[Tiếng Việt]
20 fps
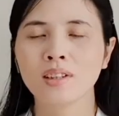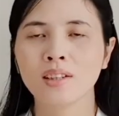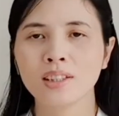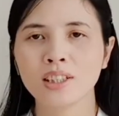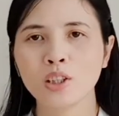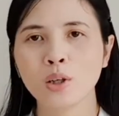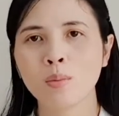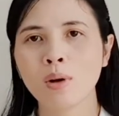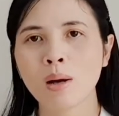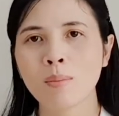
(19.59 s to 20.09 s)

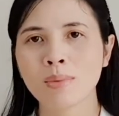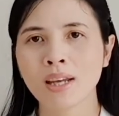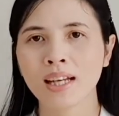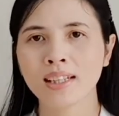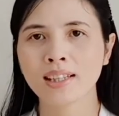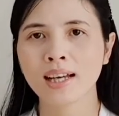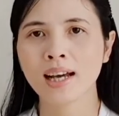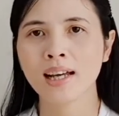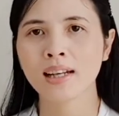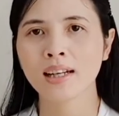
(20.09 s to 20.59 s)
Nhiều bà mẹ
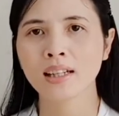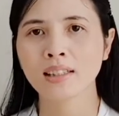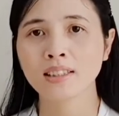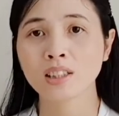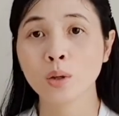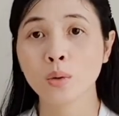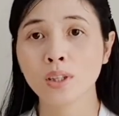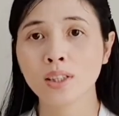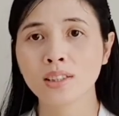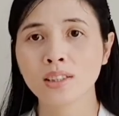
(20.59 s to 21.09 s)
than là
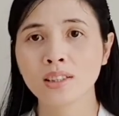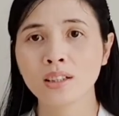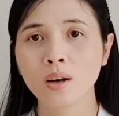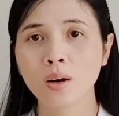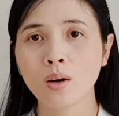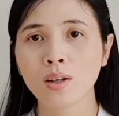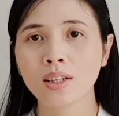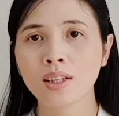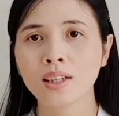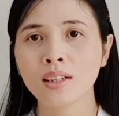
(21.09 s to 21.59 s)
sau khi sinh
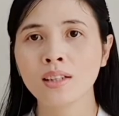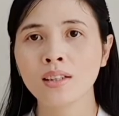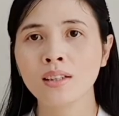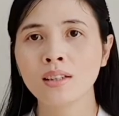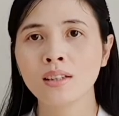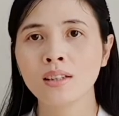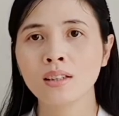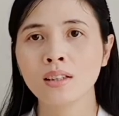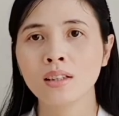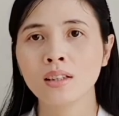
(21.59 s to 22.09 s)
con ấy
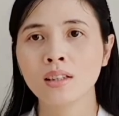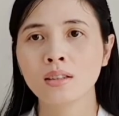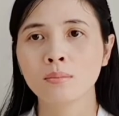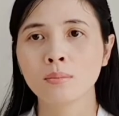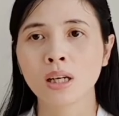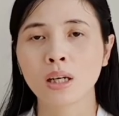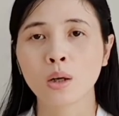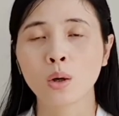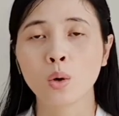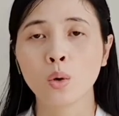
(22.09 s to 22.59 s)

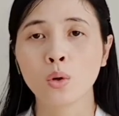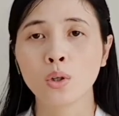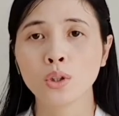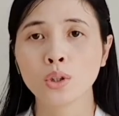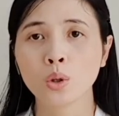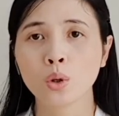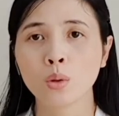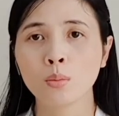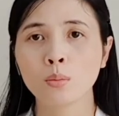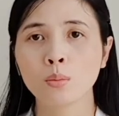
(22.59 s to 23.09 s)
mà ngồi
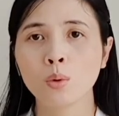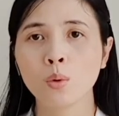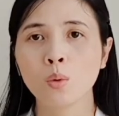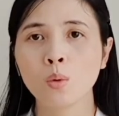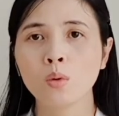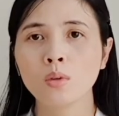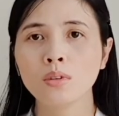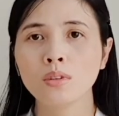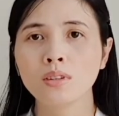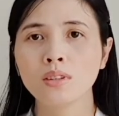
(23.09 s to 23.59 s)
cho con
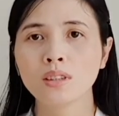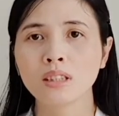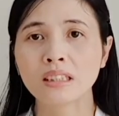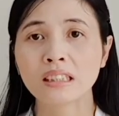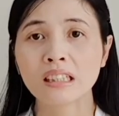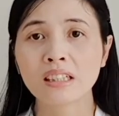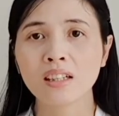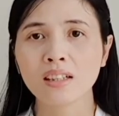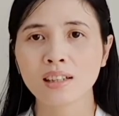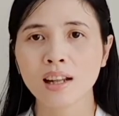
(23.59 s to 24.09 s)
bú thì
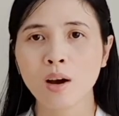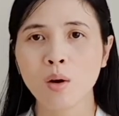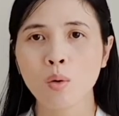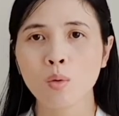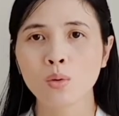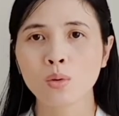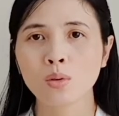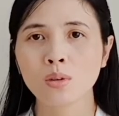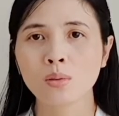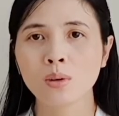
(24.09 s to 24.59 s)
rất là đau
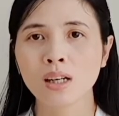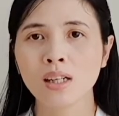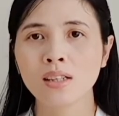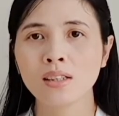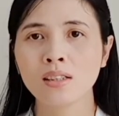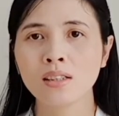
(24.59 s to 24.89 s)
đúng không ạ?